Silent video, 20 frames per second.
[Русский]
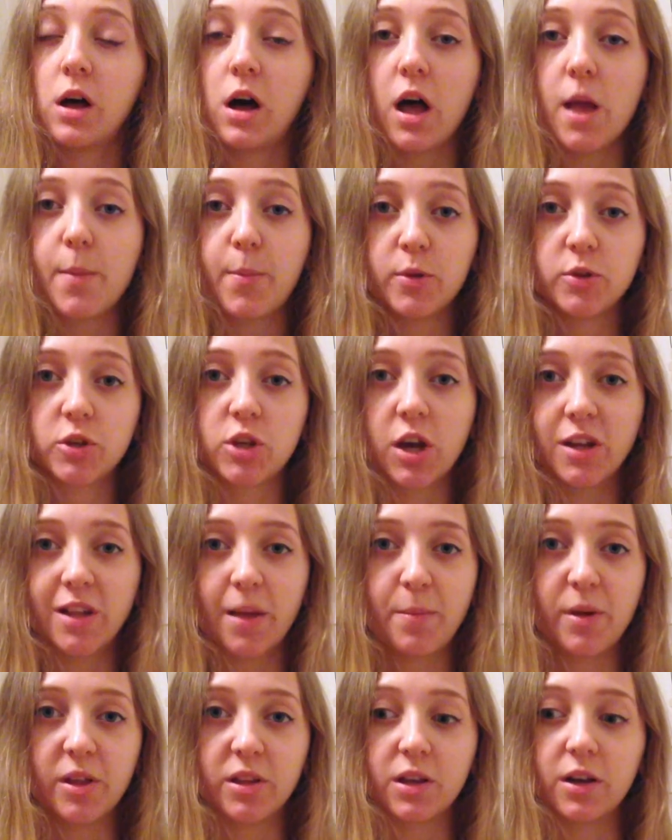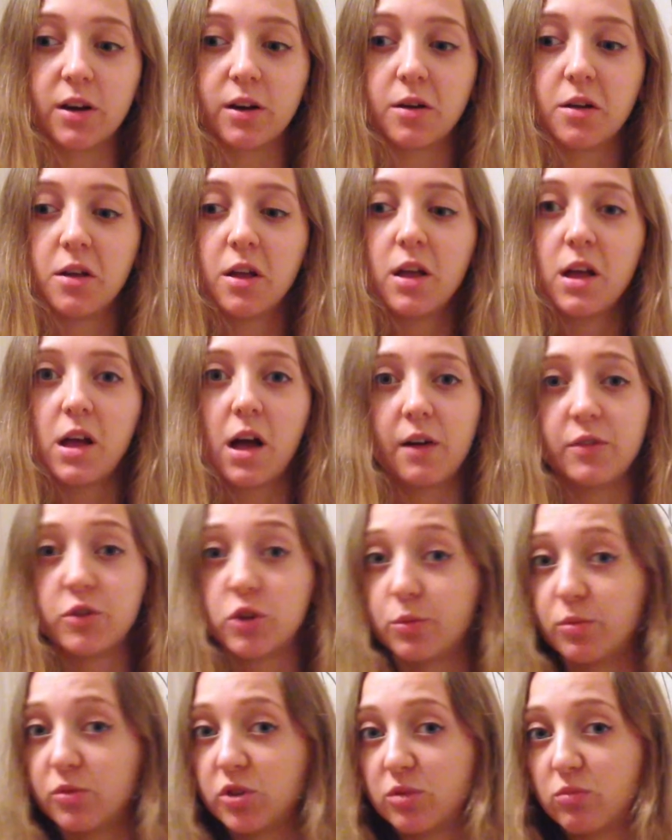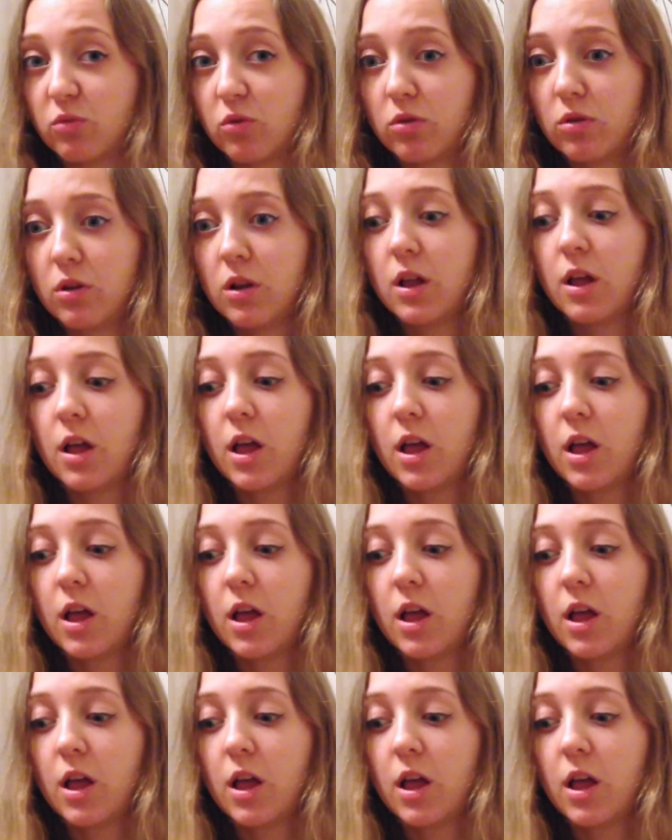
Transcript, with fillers: о японских напитках. А все почему?